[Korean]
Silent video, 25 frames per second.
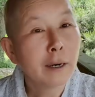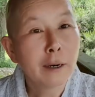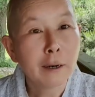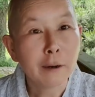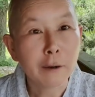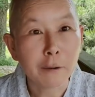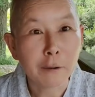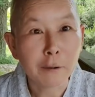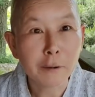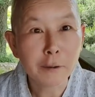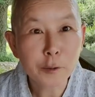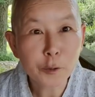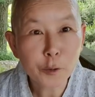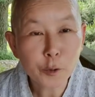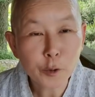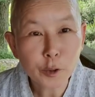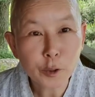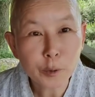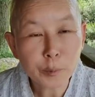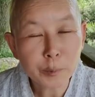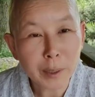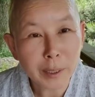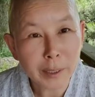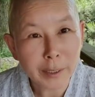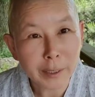어,
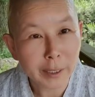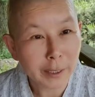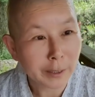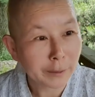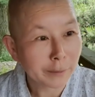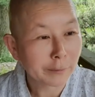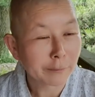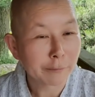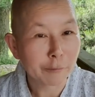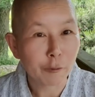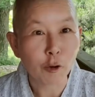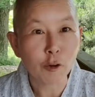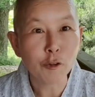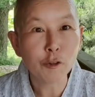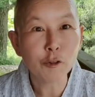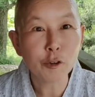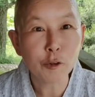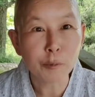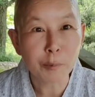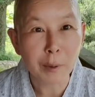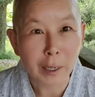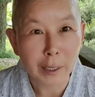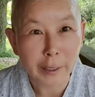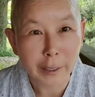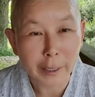조그만한
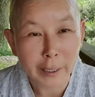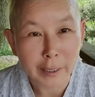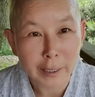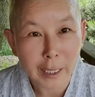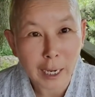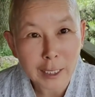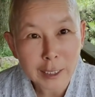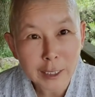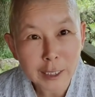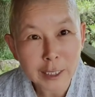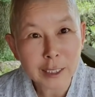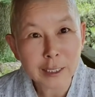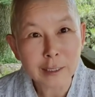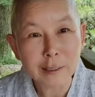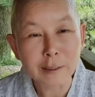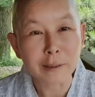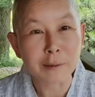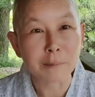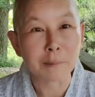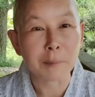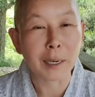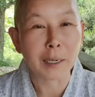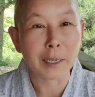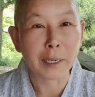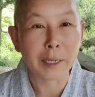원두막에 당신들은
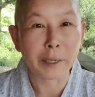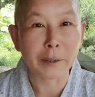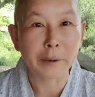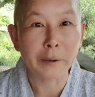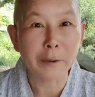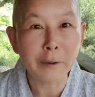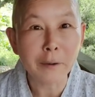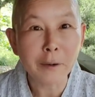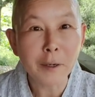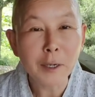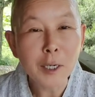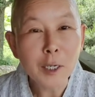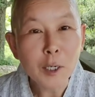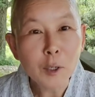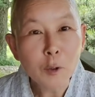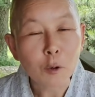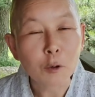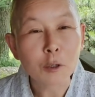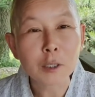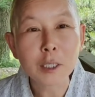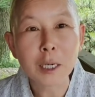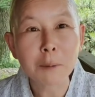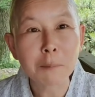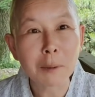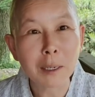말이에요.
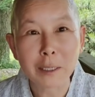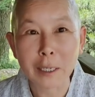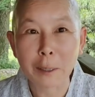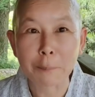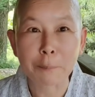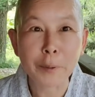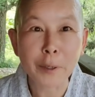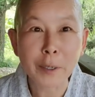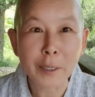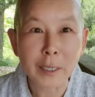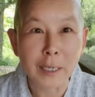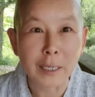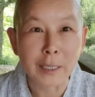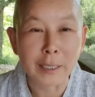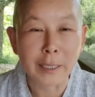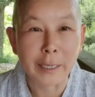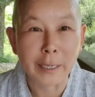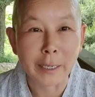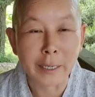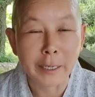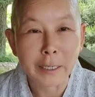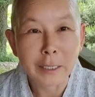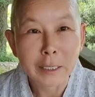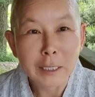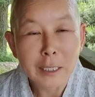오자마자
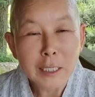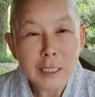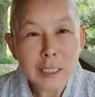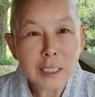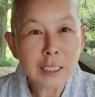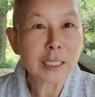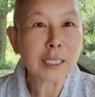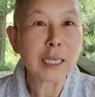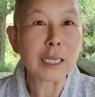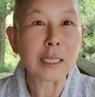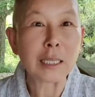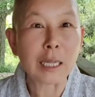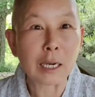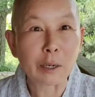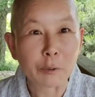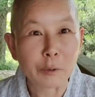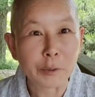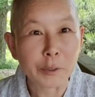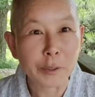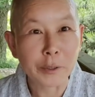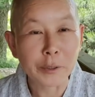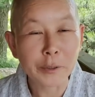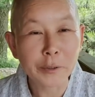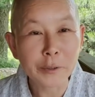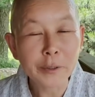편하게
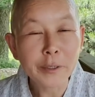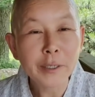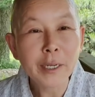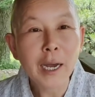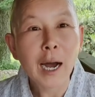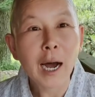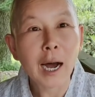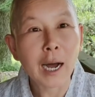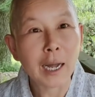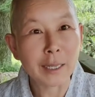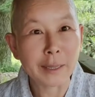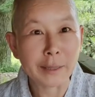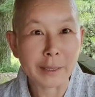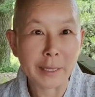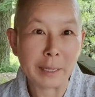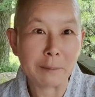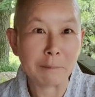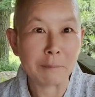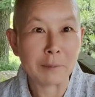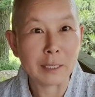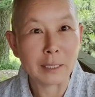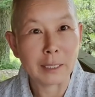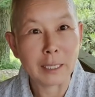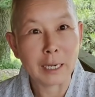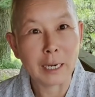씻겠다고요? 안
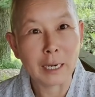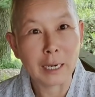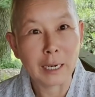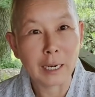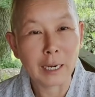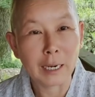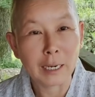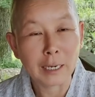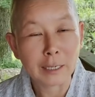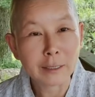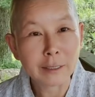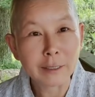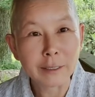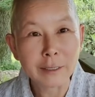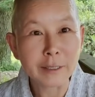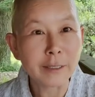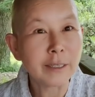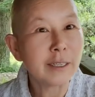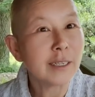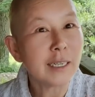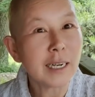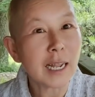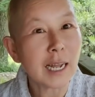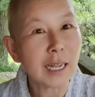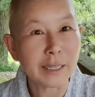됩니다. 그거는
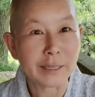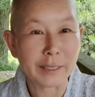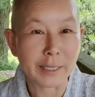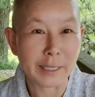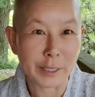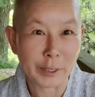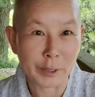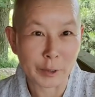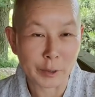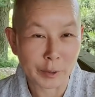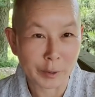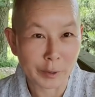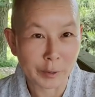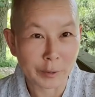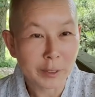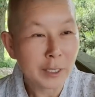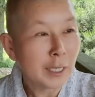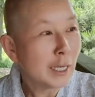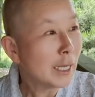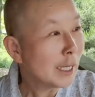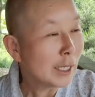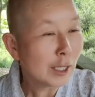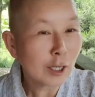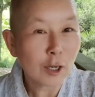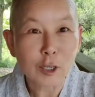안 되죠.
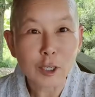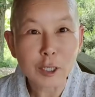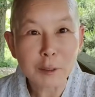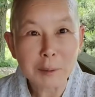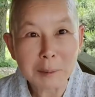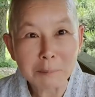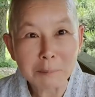여름에